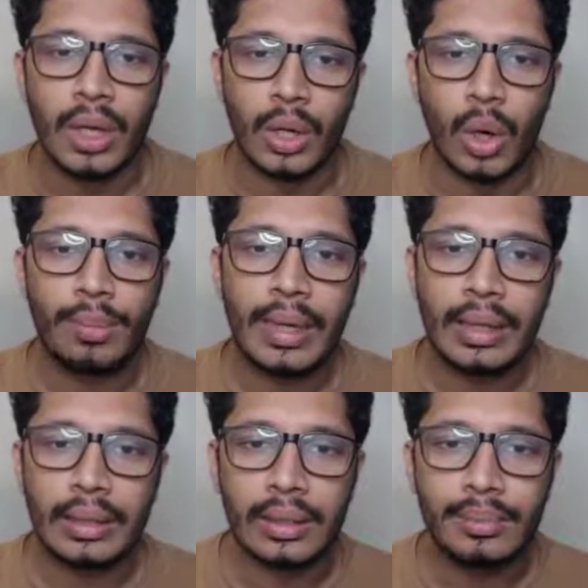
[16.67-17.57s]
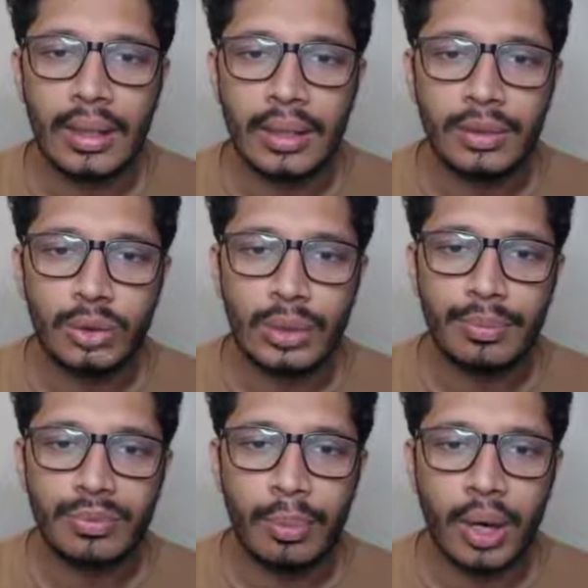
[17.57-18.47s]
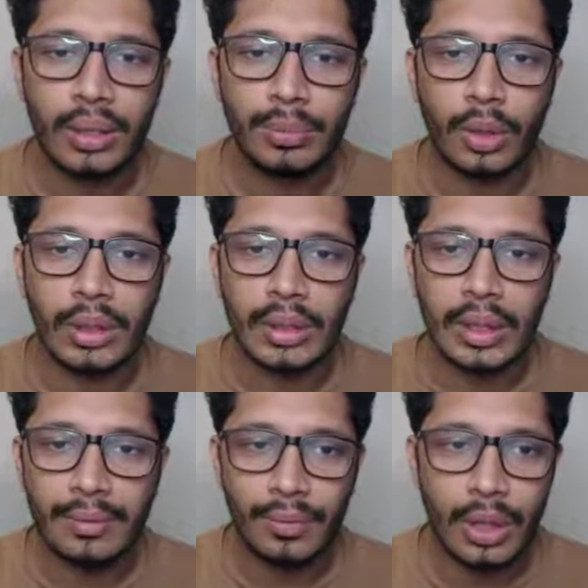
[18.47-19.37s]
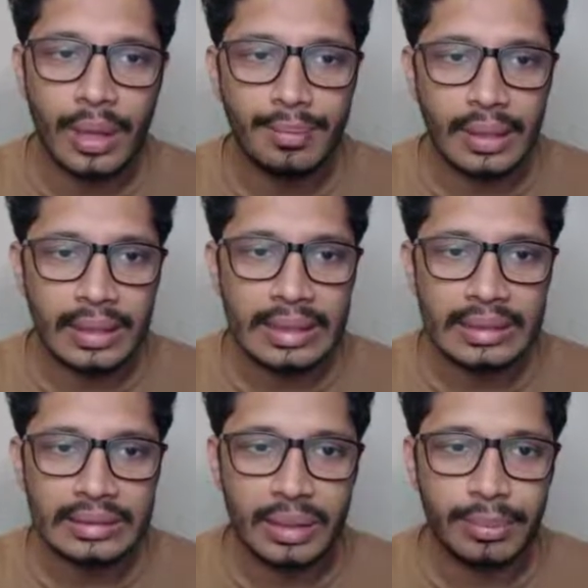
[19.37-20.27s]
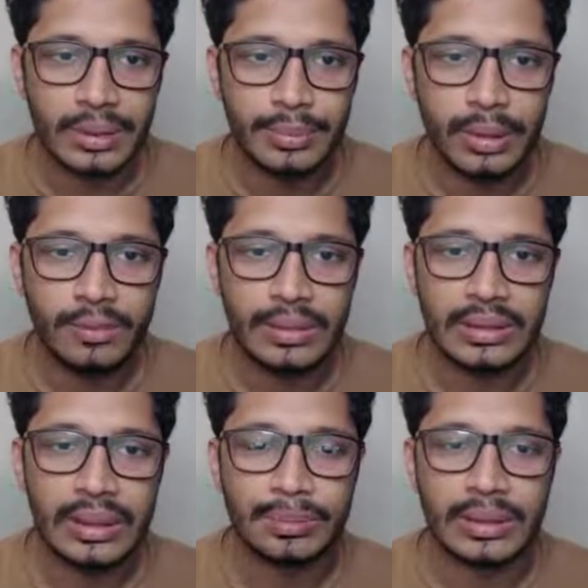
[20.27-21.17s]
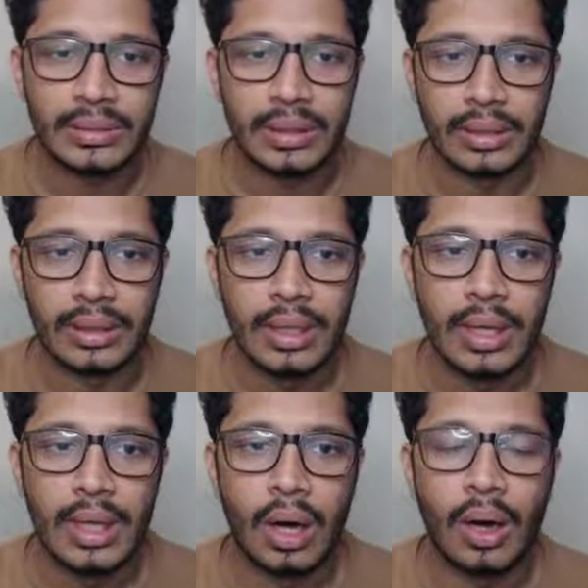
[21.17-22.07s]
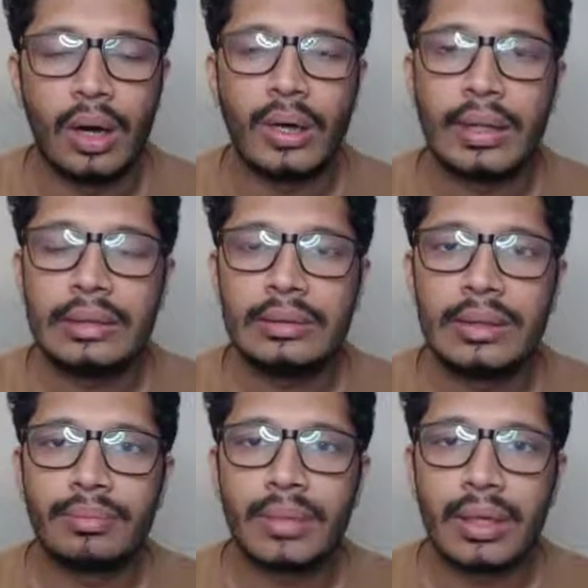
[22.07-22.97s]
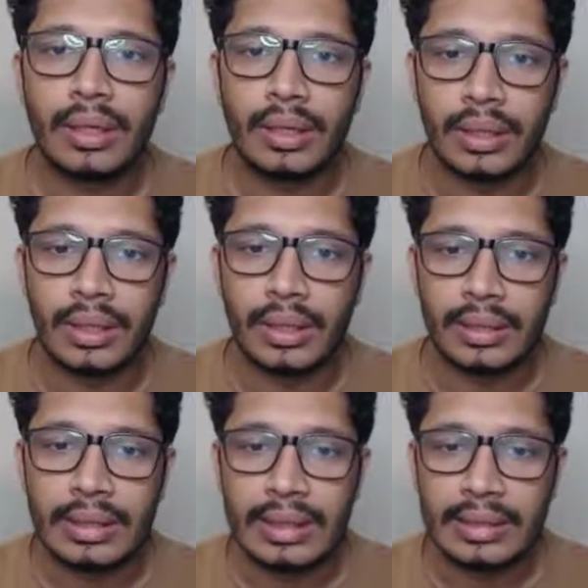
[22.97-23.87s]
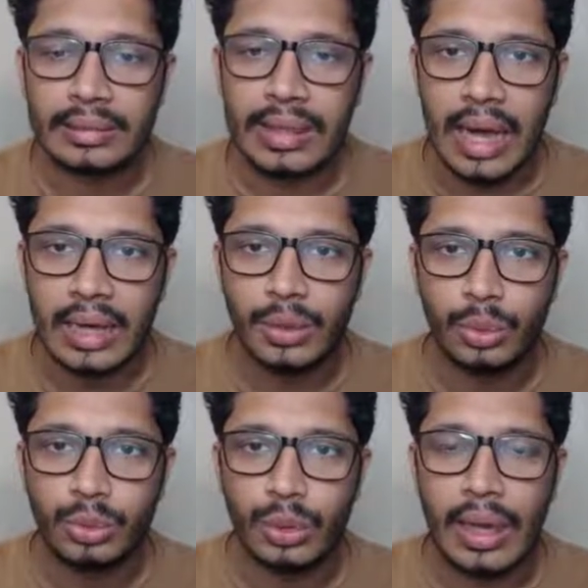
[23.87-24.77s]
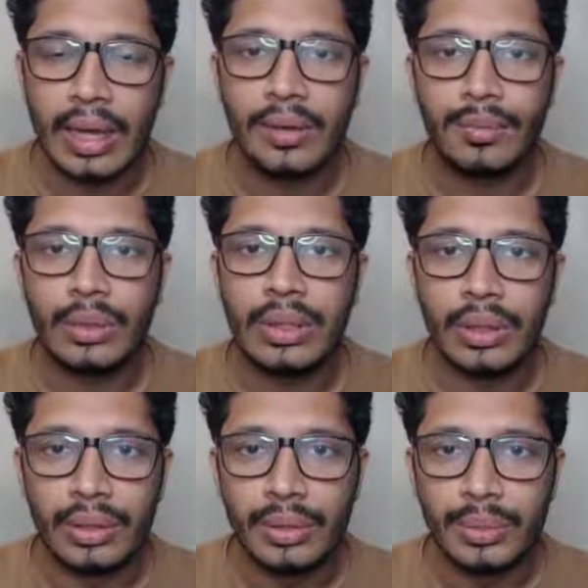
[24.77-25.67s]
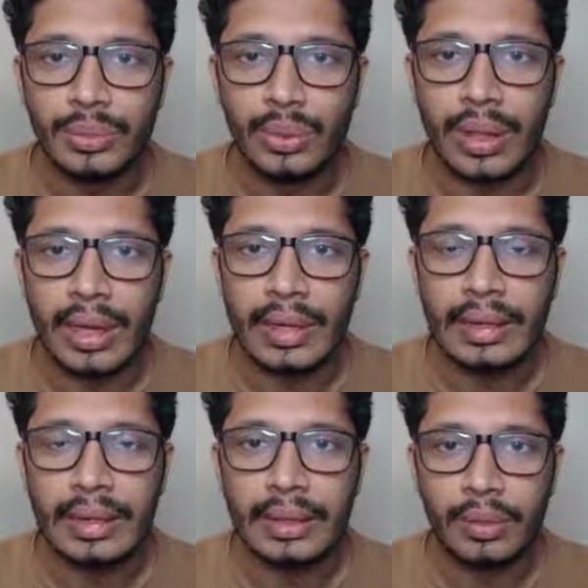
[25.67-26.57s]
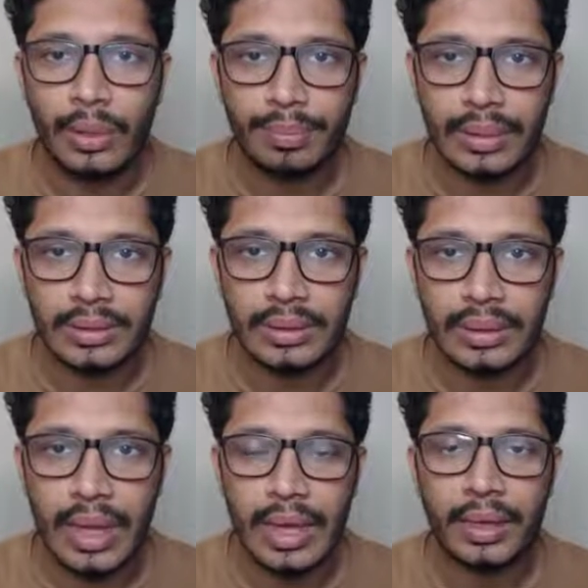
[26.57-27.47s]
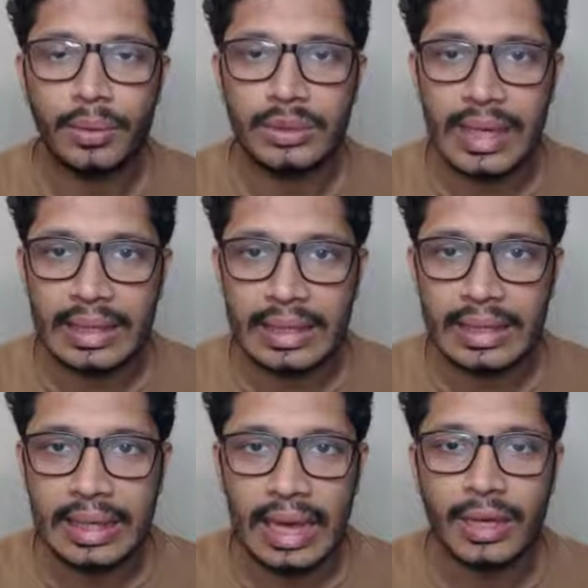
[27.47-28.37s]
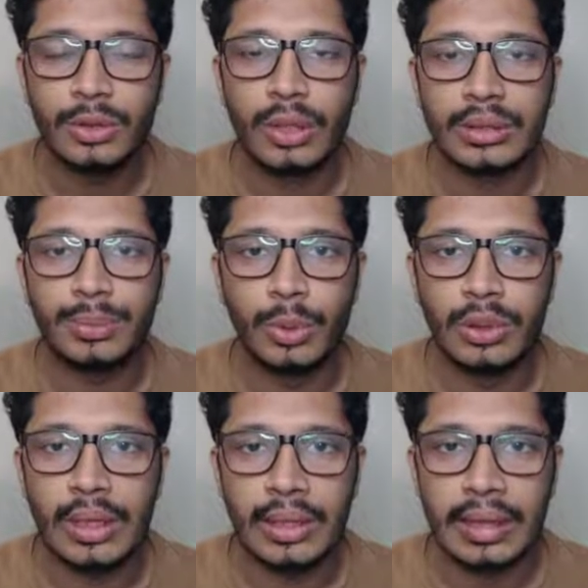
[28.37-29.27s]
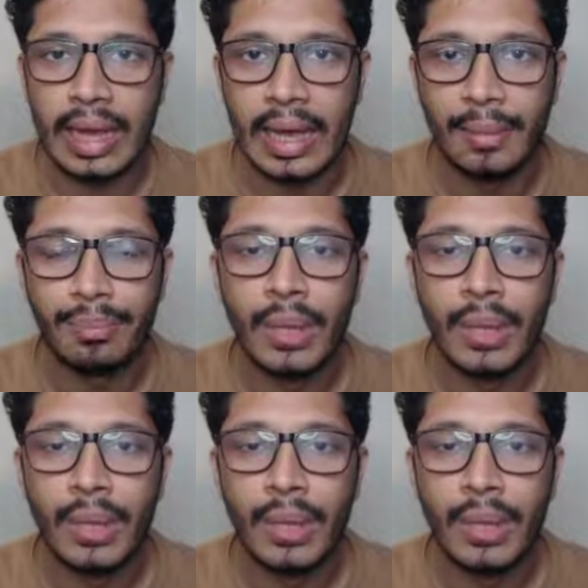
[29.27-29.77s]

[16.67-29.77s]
लॉ में एक टर्म है जो कि बहुत इंपॉर्टेंट है वो है मियरली इस्टेब्लिशमेंट ऑफ डिस्टिंग पर्सन और इस टर्म का कंटेक्स कहाँ यूज़ हो रहा है वो ये यूज़ हो रहा है कि अगर कोई पर्सन है कुछ एंटिटी है जो एक्सपोर्ट कर रही है